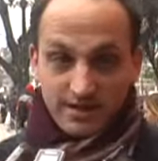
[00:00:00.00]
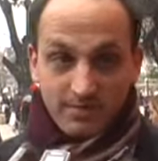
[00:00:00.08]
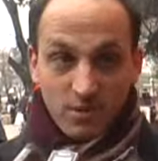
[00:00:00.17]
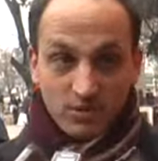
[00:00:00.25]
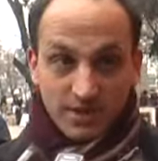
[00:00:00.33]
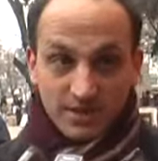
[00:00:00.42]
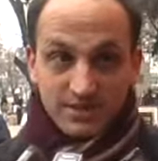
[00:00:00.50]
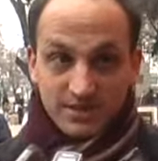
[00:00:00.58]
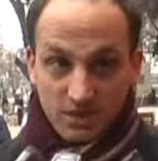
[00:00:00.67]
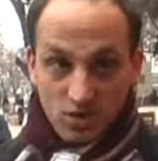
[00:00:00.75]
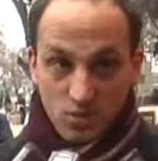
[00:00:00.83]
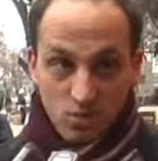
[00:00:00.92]
vamos a estar en
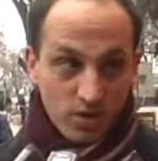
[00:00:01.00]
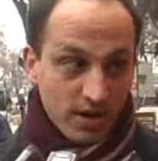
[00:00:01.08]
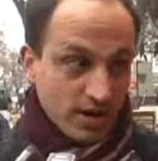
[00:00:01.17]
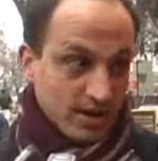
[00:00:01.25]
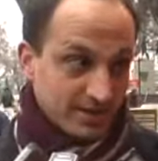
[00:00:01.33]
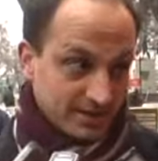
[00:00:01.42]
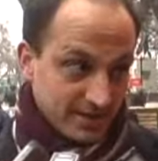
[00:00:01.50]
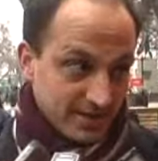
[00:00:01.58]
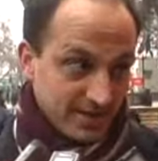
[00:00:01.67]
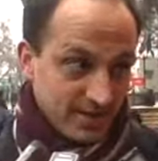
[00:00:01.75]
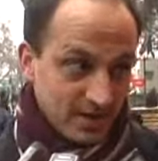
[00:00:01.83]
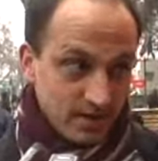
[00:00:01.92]
siete comunas, en siete
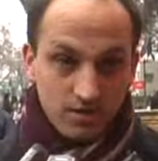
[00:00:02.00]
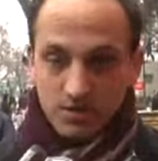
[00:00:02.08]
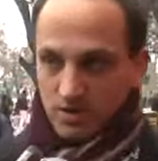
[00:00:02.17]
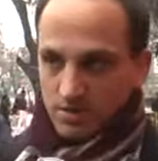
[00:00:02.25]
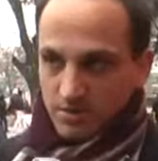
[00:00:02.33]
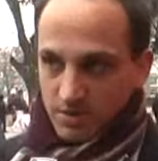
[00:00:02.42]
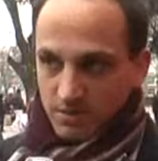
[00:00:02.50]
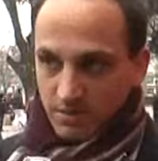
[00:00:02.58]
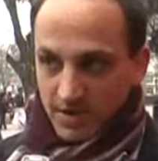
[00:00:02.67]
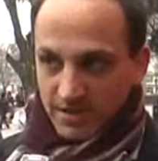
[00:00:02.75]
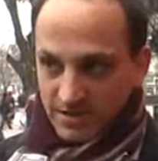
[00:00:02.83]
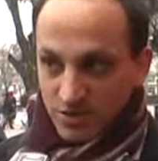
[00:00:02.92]
días,
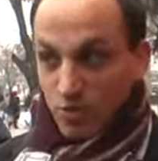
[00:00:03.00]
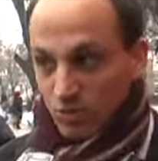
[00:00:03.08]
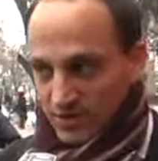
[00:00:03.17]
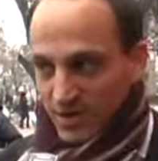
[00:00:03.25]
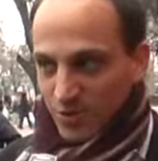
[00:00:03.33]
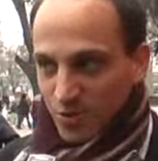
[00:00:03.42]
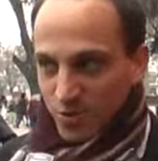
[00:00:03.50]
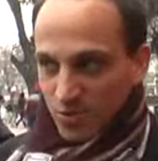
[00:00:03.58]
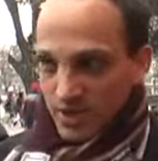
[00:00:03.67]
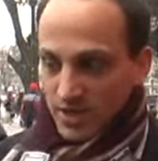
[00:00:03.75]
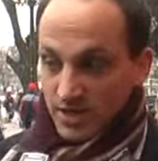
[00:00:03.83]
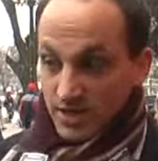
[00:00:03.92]
vale decir un día por
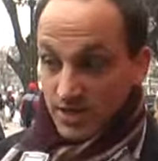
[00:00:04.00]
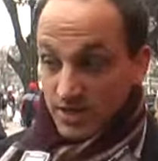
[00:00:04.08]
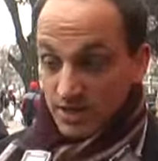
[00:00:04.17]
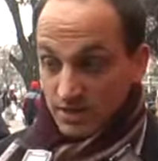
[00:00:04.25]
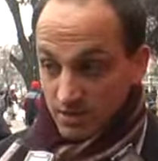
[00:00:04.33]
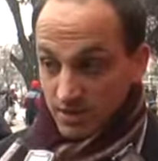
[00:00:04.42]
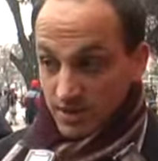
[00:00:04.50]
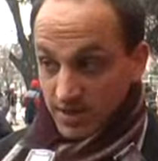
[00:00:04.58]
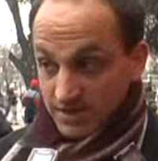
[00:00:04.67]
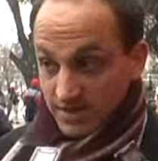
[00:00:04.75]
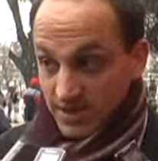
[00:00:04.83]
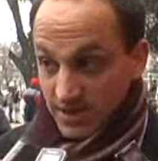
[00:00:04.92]
comuna, y
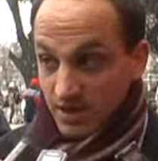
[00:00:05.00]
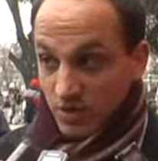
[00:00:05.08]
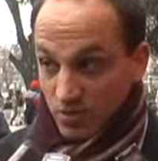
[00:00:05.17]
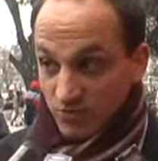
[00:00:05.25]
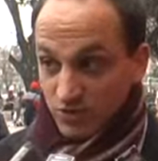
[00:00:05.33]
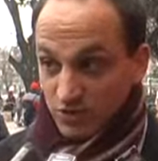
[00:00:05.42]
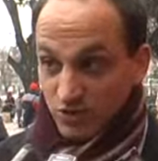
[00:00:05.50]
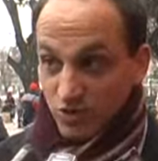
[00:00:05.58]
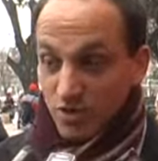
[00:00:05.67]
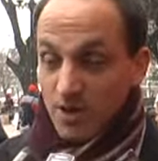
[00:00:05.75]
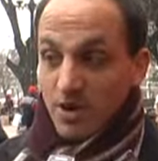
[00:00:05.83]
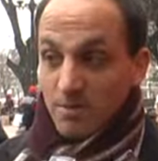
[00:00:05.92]
gracias a un esfuerzo
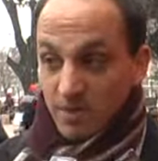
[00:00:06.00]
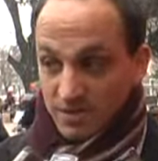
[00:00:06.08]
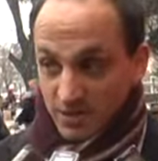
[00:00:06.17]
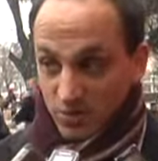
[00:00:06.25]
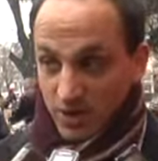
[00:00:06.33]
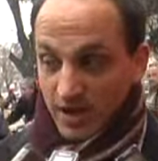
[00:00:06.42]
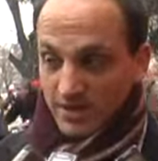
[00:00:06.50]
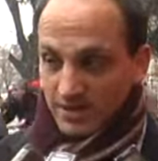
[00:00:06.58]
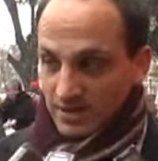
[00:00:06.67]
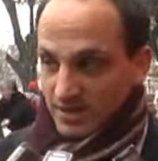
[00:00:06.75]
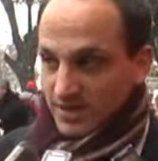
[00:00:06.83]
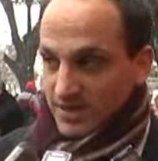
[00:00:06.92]
particular
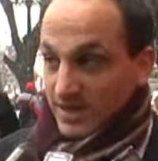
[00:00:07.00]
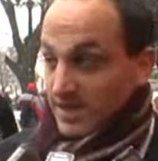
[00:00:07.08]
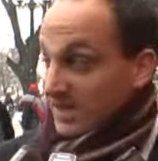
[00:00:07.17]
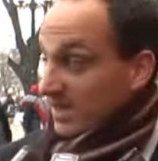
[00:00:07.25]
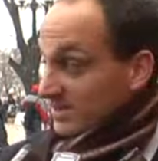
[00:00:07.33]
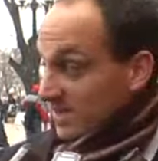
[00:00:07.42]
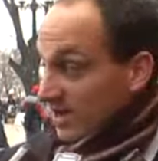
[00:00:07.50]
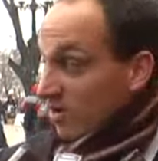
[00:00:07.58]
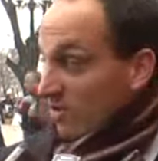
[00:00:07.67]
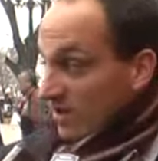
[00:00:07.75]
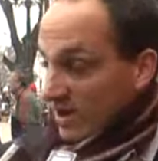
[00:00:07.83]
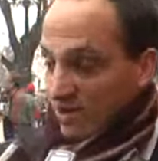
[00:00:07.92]
y gracias a la
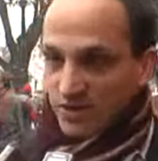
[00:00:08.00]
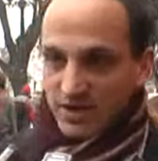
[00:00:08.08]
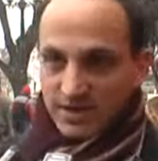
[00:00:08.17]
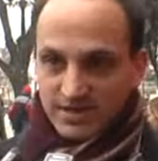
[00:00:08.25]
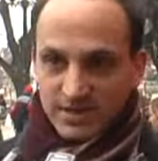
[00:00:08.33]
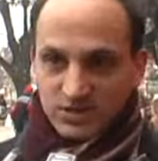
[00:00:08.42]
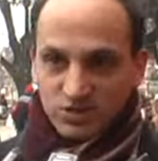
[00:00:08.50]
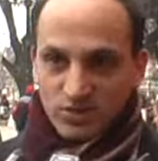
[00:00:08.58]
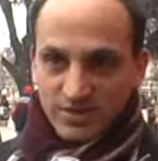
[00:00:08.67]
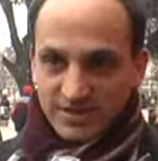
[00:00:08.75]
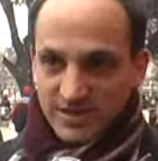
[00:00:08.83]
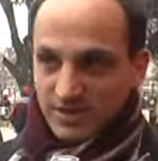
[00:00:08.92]
gobernadora que se ha hecho
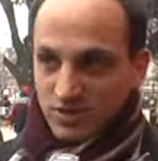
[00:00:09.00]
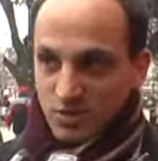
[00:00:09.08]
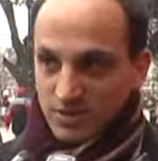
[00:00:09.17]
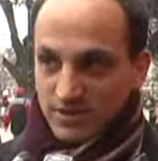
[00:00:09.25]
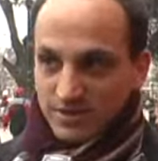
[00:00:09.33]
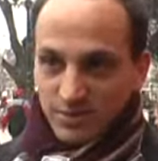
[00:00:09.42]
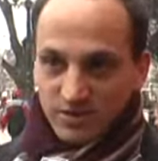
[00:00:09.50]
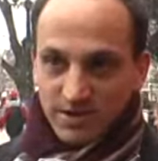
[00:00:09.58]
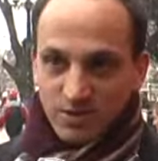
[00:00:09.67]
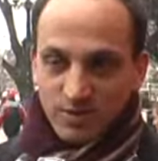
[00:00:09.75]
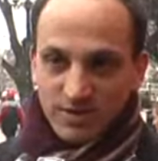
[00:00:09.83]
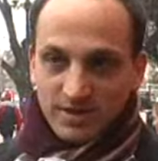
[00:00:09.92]
presente, como ustedes se pueden dar
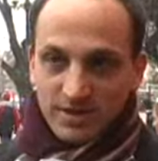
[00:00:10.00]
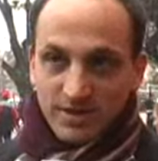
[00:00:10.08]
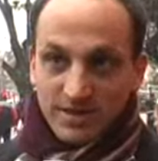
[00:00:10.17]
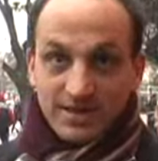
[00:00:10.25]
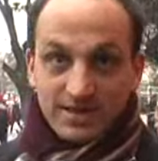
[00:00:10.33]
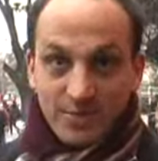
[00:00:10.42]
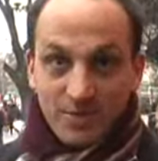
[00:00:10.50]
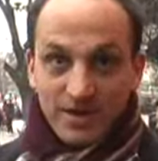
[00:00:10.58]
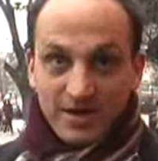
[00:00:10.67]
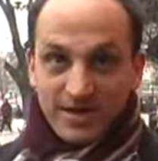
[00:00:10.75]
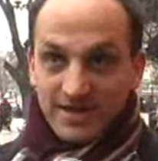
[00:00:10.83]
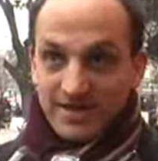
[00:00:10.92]
cuenta, es que estamos
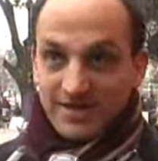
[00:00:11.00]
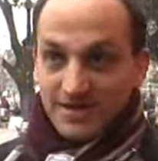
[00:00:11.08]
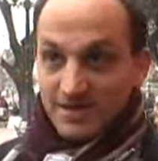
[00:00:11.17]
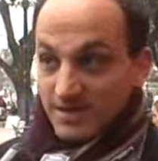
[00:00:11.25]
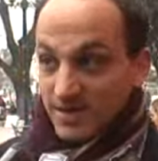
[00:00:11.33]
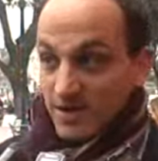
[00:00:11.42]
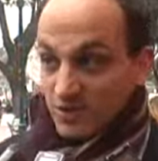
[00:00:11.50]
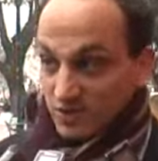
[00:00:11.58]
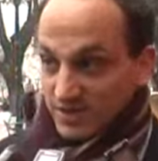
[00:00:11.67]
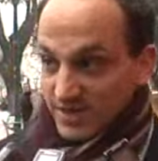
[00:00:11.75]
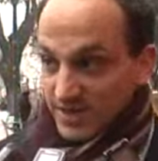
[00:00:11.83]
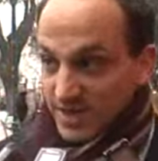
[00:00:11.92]
aquí y llevando el
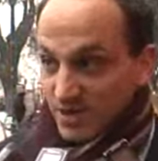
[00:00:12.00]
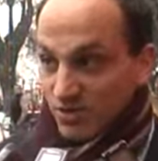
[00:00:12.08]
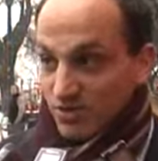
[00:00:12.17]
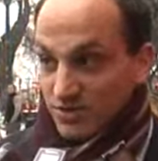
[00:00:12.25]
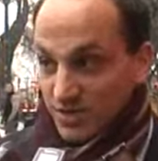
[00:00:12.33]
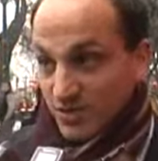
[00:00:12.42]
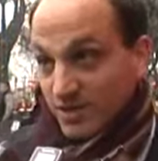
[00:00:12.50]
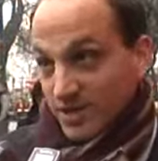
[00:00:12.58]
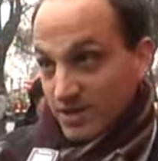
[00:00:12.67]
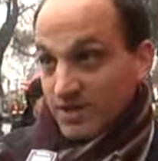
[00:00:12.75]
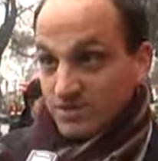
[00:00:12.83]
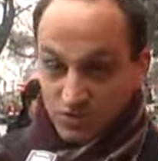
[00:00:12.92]
cine a los niños
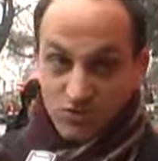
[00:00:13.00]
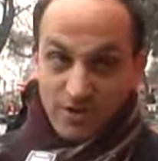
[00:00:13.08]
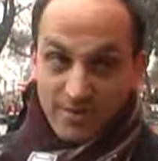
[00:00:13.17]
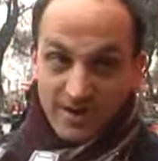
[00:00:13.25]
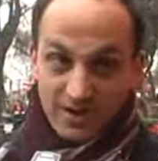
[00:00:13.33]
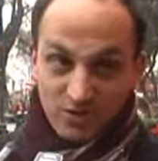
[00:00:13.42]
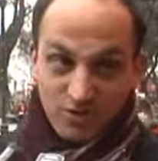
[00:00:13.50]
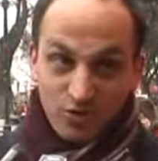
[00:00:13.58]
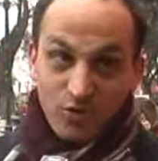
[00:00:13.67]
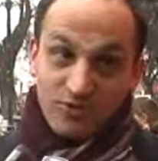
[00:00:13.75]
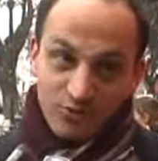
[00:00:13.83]
que son los que más lo, lo